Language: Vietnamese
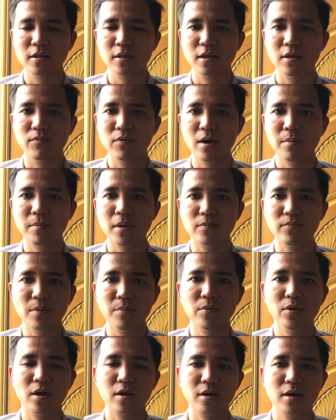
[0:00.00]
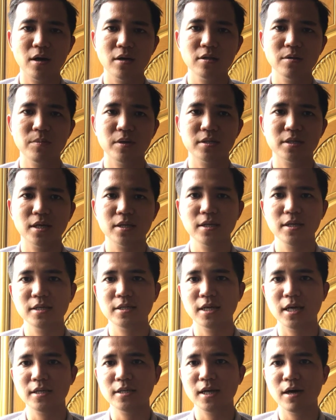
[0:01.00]
thì văn bản pháp luật đó thì mình sẽ chia
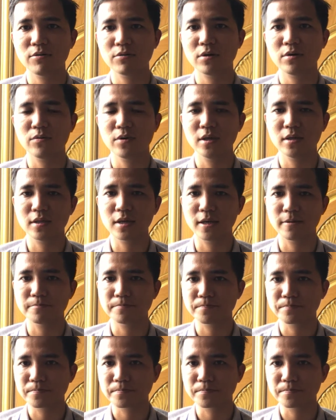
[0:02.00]
sẻ sau cho quý anh chị